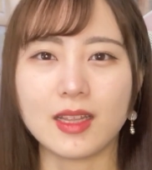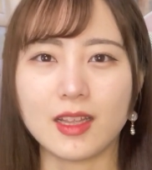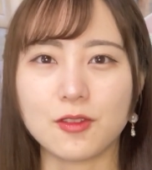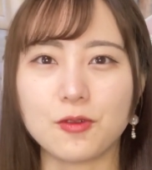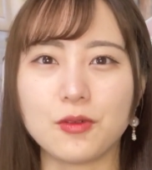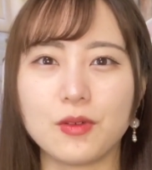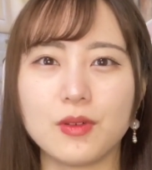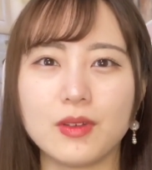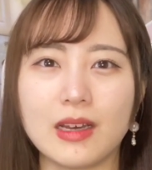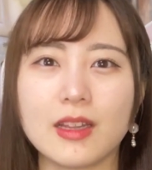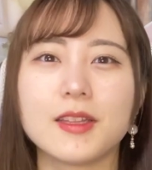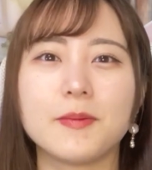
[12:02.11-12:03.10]
なと
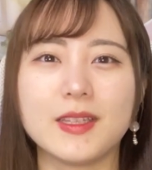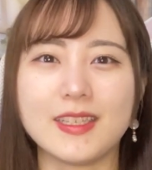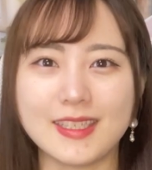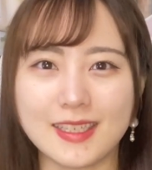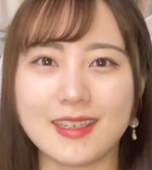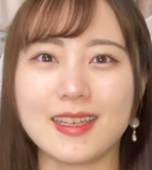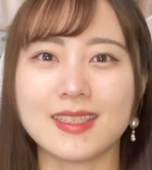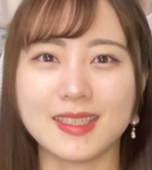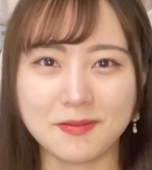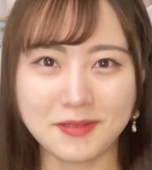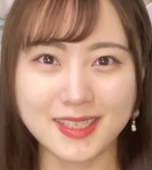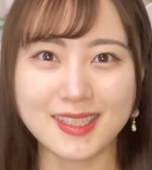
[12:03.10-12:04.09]
改めて実感
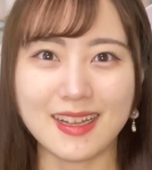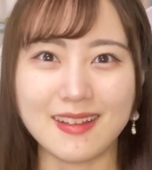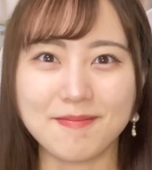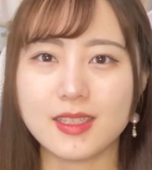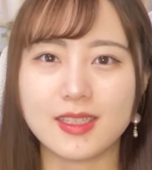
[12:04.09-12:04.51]
しました。